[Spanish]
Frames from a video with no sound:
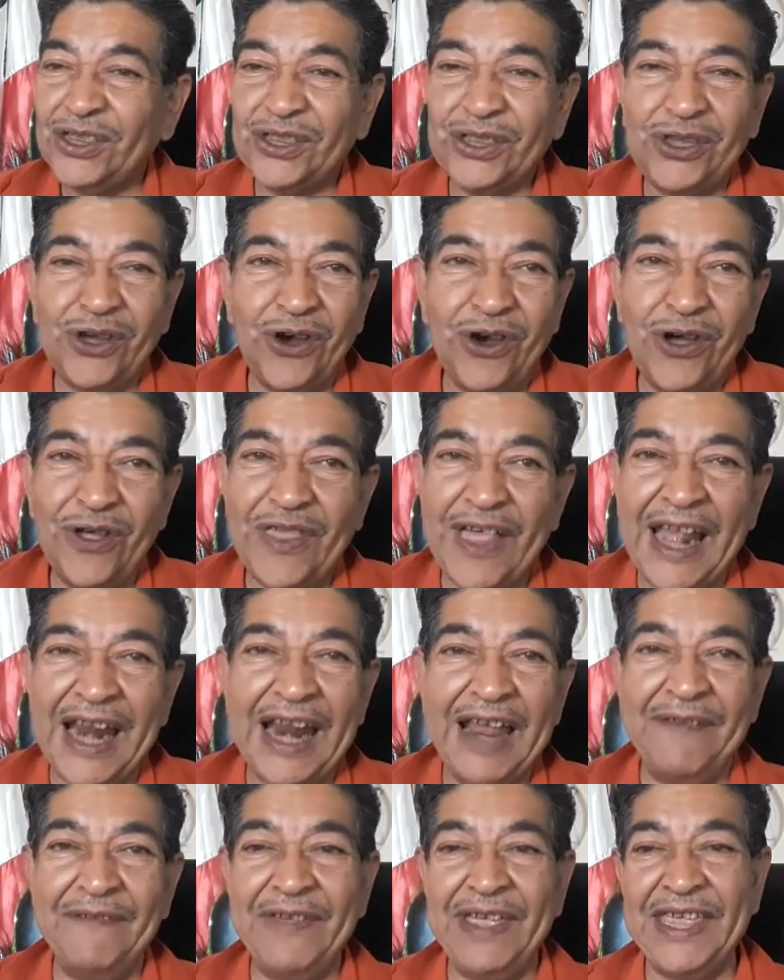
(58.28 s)
toda
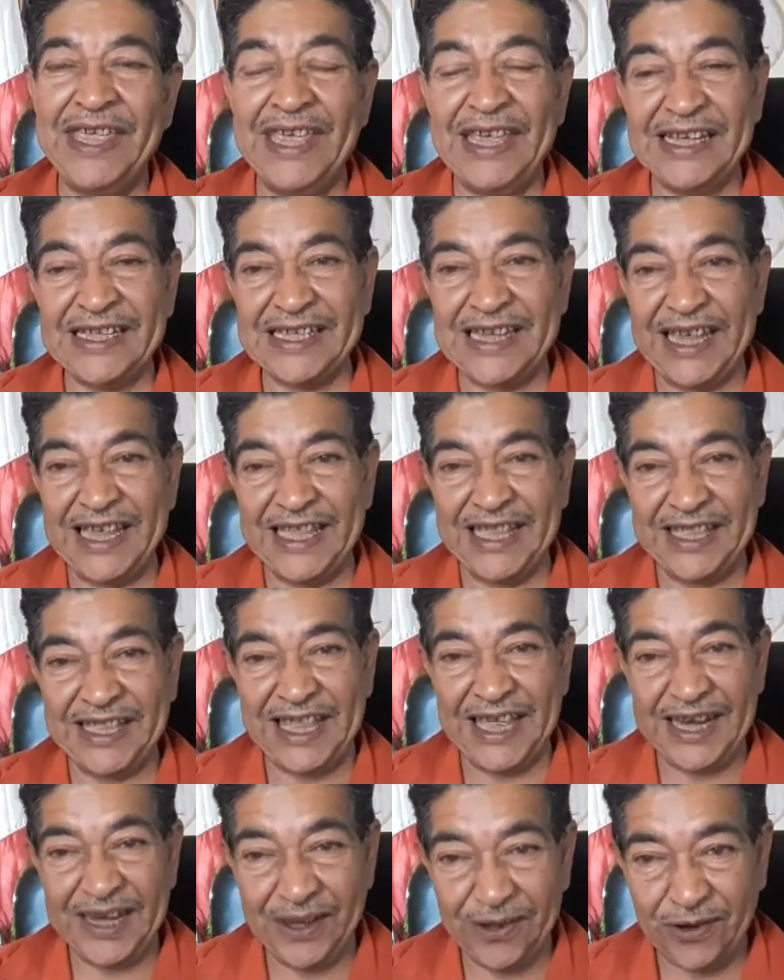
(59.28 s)
la belleza
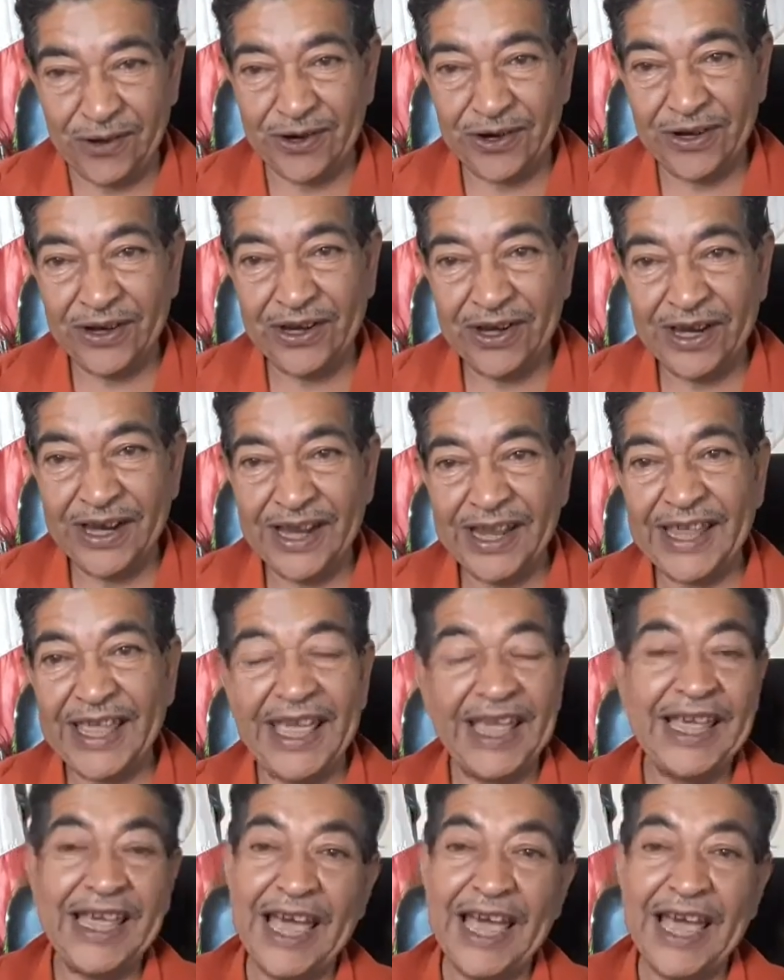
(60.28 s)
interior que